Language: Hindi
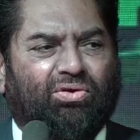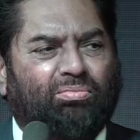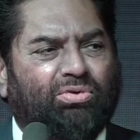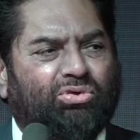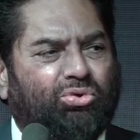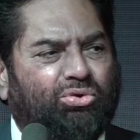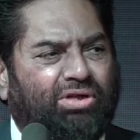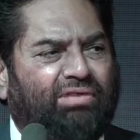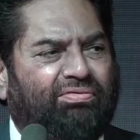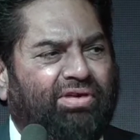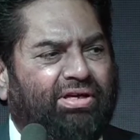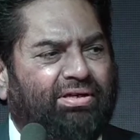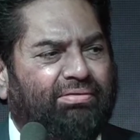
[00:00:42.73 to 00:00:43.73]
और मसूद
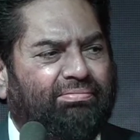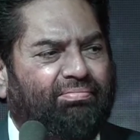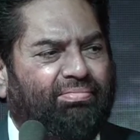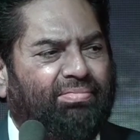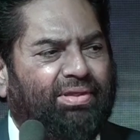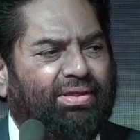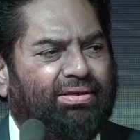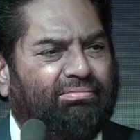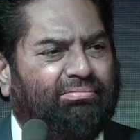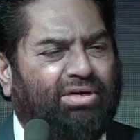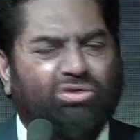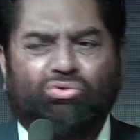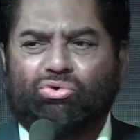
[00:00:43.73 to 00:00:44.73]
अलवी
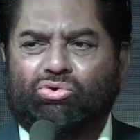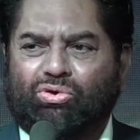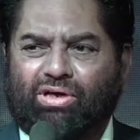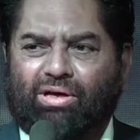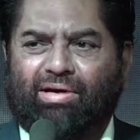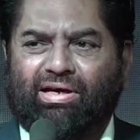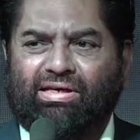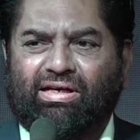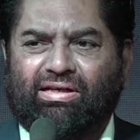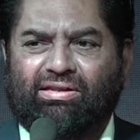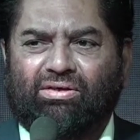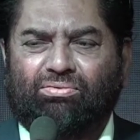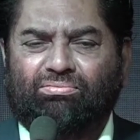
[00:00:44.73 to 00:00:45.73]
मैं उसको छोटा भाई
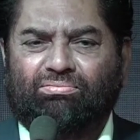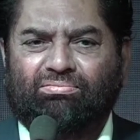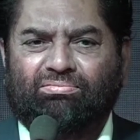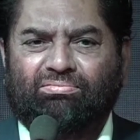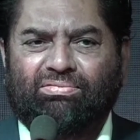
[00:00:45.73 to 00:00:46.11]
कहता हूँ